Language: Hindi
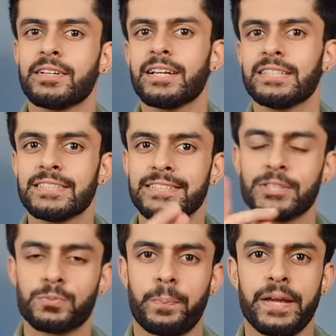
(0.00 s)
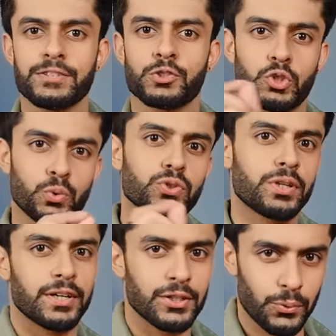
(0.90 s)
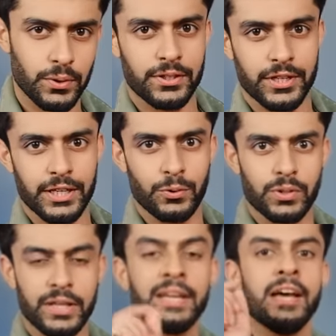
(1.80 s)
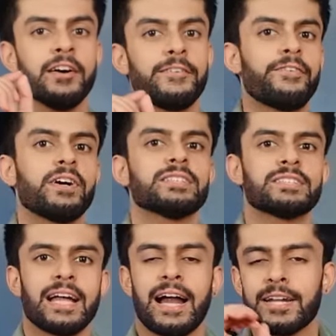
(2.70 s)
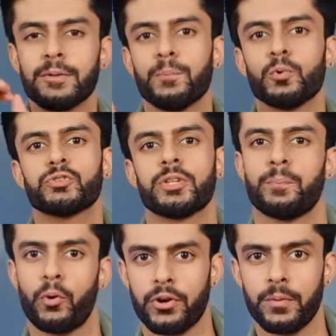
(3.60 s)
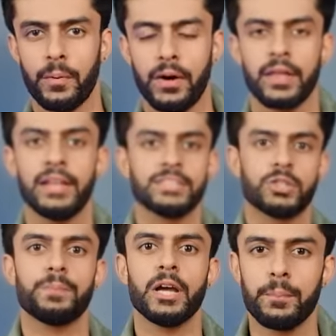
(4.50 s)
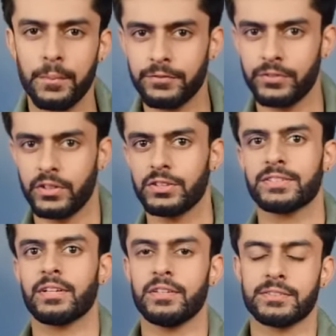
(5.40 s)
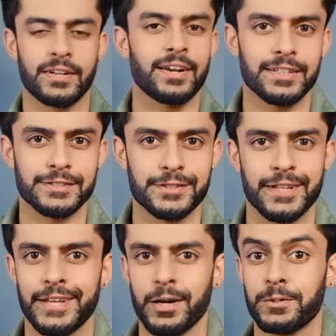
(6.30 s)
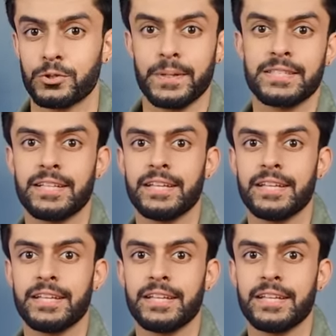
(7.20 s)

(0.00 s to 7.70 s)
सनग्लासेस या स्पेक्स चूज़ करना थोड़ा ट्रिकी होता है फर्स्ट एंड द मोस्ट इंपॉर्टेंट पार्ट जब भी आप अपना फर्स्ट सन ग्लासेस लें या फिर स्पेक्स